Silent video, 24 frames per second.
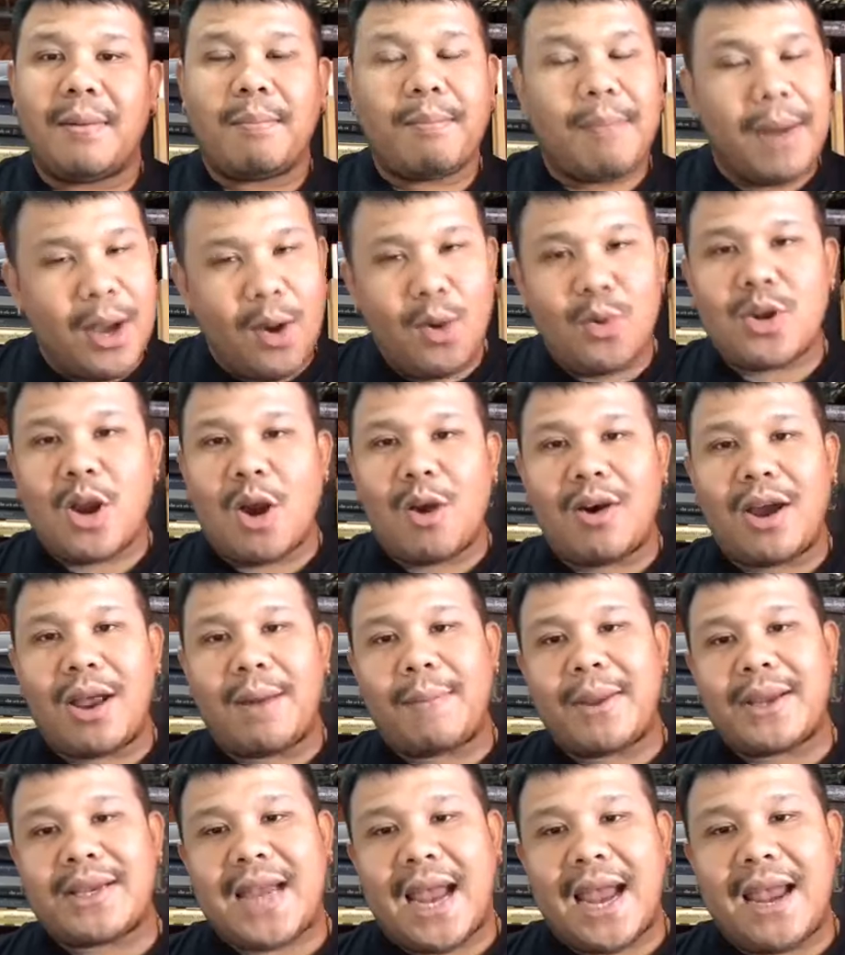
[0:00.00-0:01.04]
ไม่รู้จะเอาเงิน
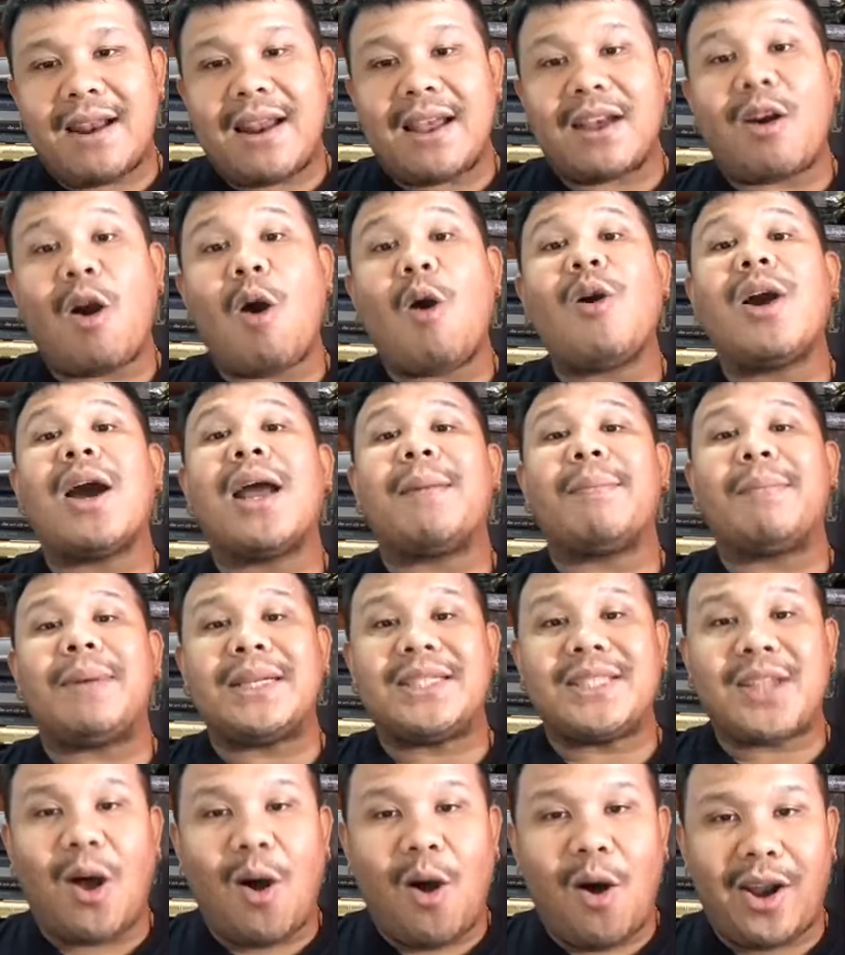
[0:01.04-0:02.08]
ไปใช้อะไร ก็เอาเงินไป
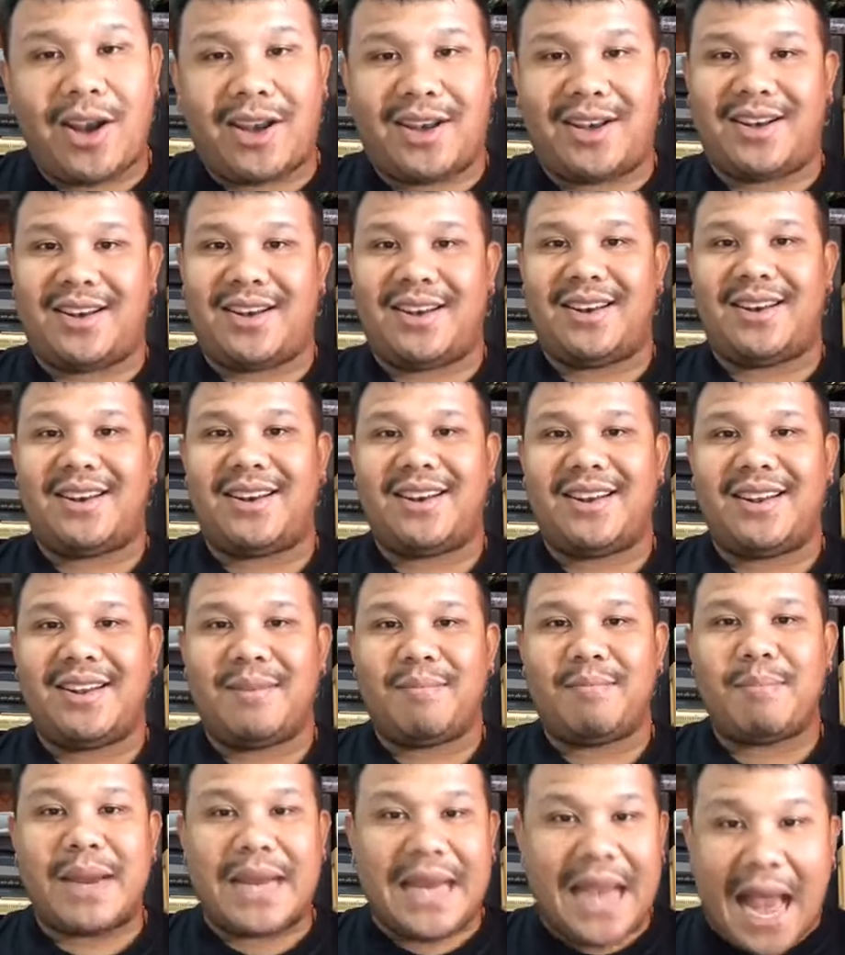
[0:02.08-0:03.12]
ซ่อน
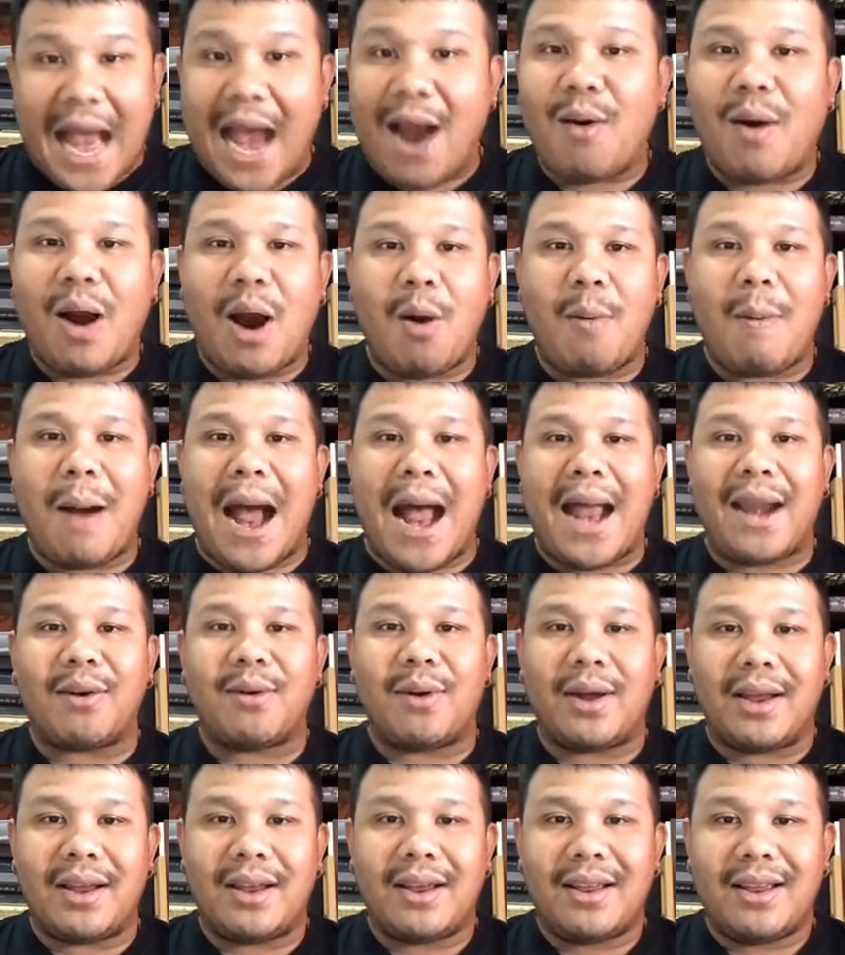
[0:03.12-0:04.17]
ไม่กล้าเข้าบ้านด้
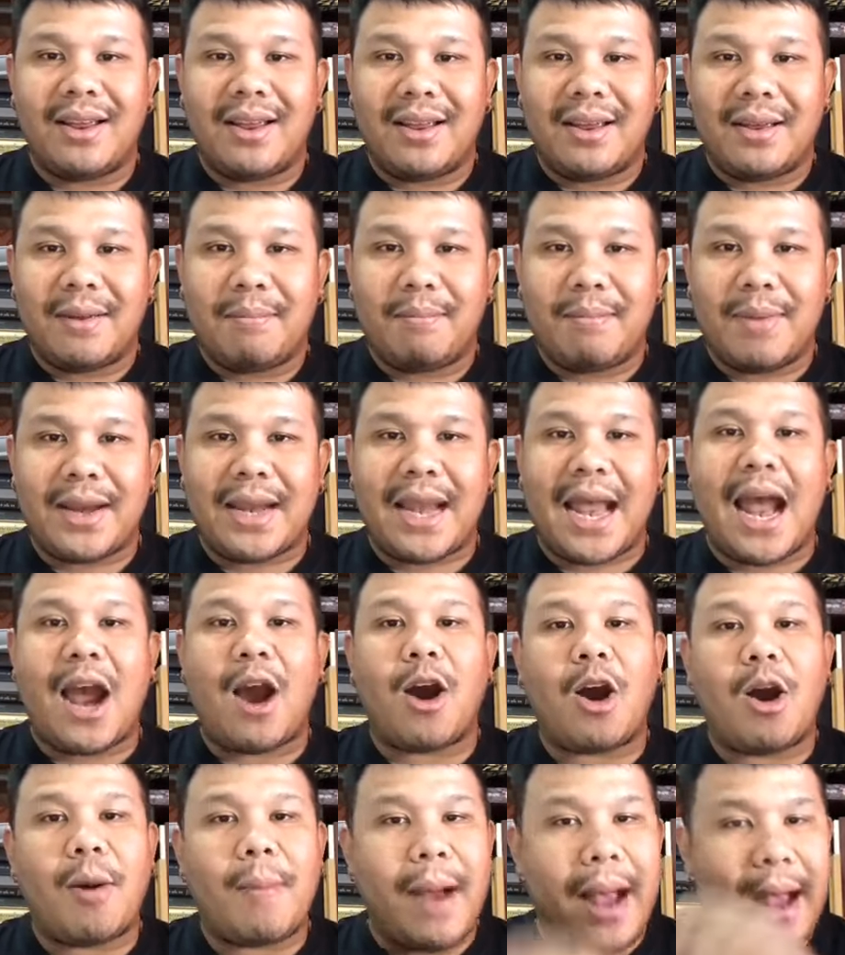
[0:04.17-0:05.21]
วย ไม่กล้า
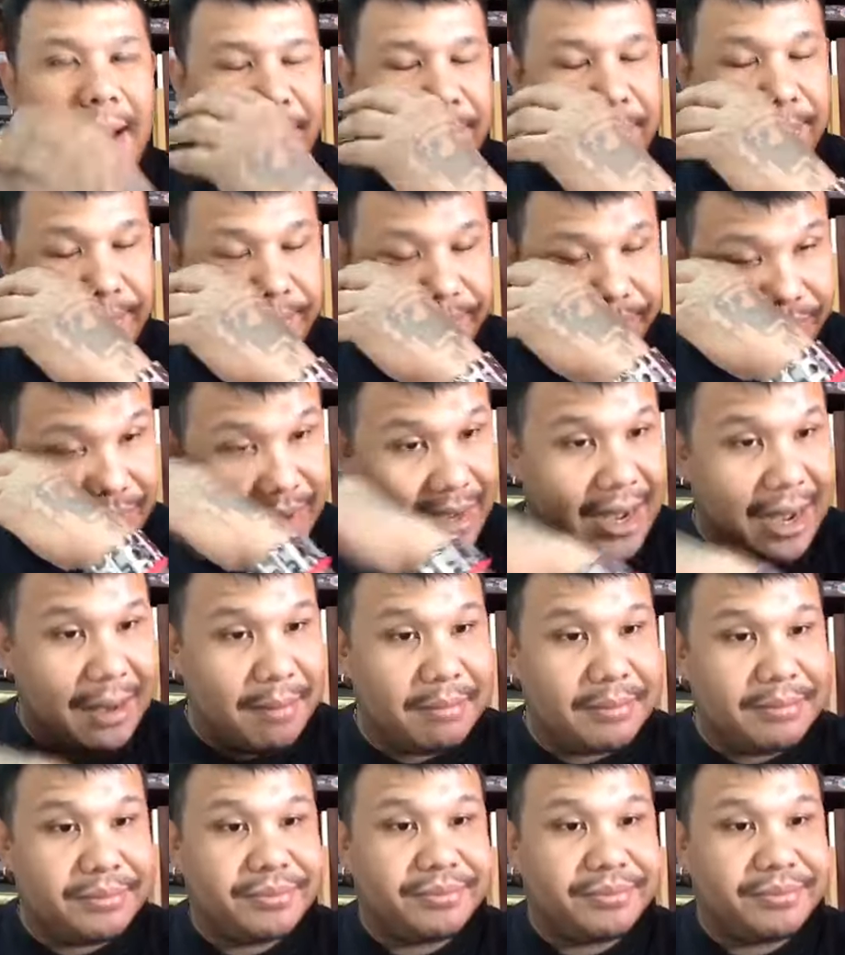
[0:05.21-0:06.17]
เข้าบ้านนะครับ